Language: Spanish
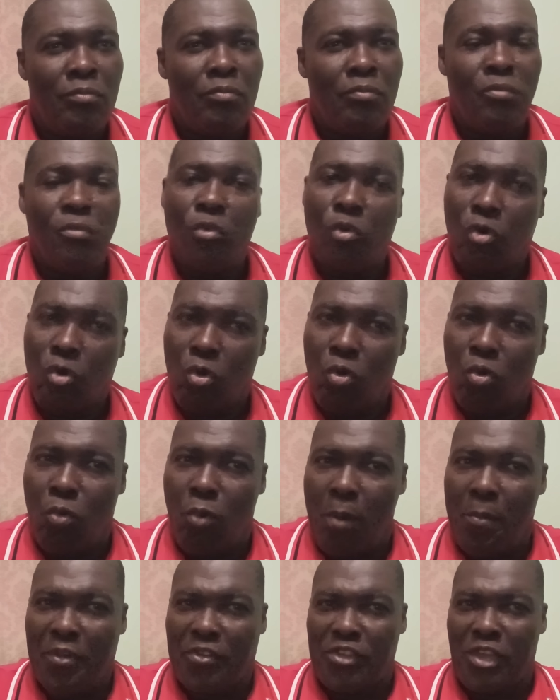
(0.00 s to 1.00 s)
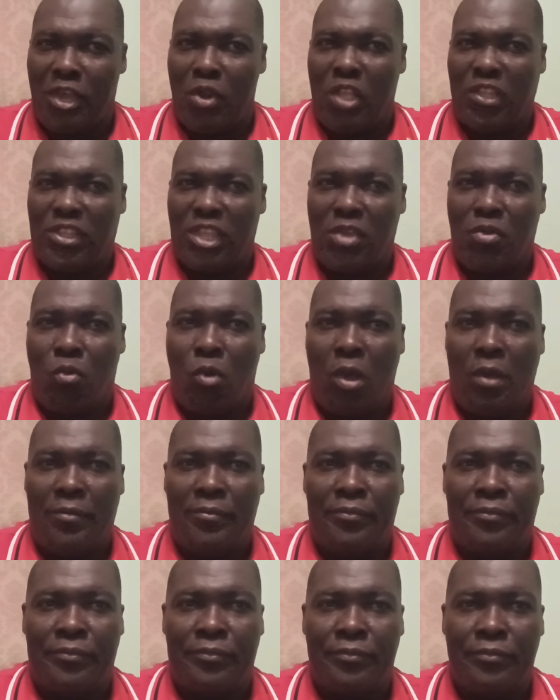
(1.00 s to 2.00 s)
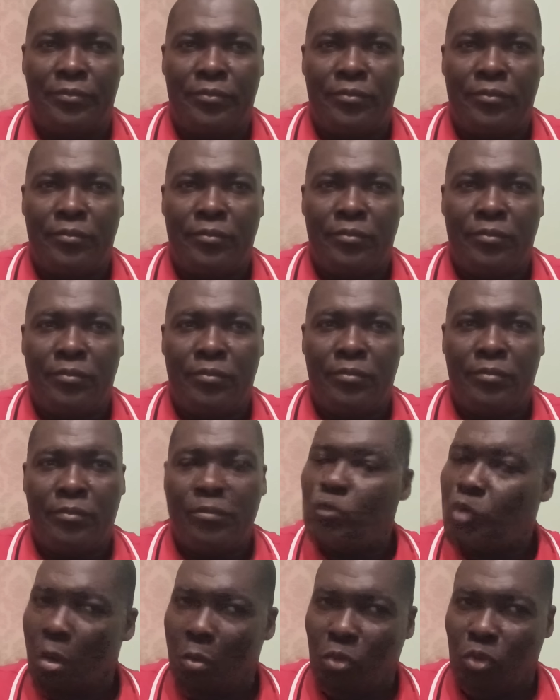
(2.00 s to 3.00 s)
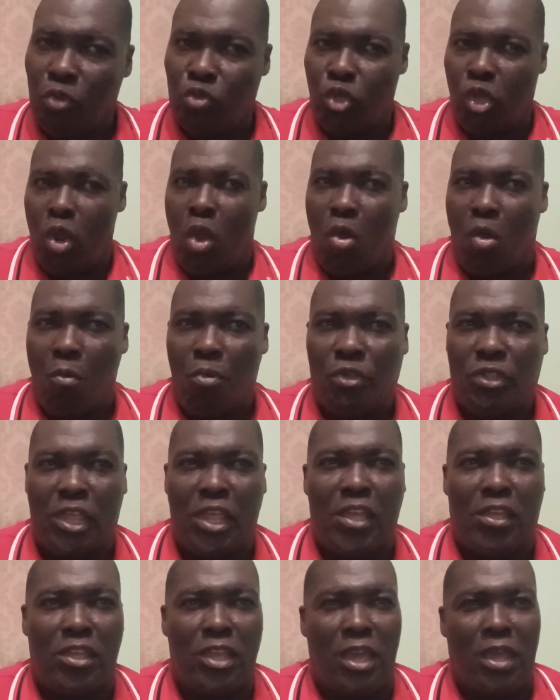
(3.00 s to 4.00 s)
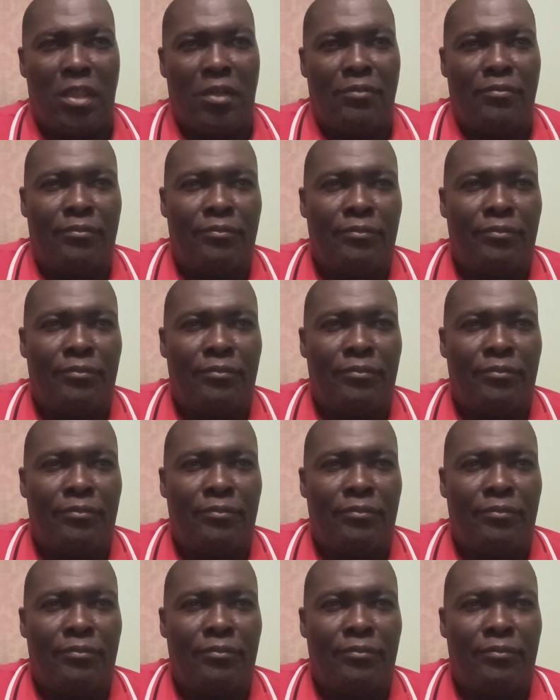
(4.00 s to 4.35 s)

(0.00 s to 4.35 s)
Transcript: O vamos a seguir a la antigua. Como, yo lo hago como ustedes quieran.